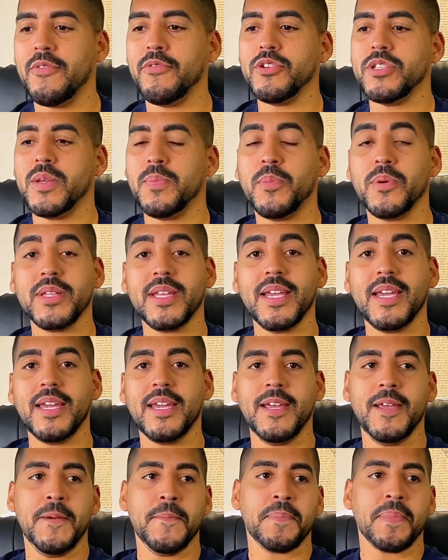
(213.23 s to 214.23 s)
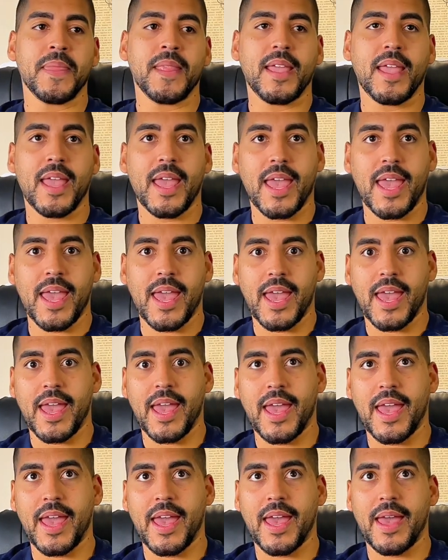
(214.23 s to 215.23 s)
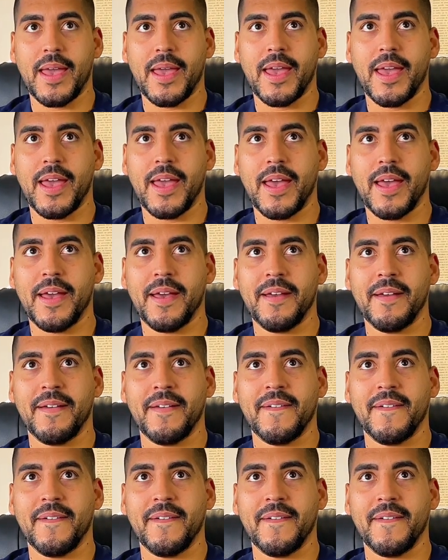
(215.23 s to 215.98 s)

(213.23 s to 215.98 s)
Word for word: Você poder é...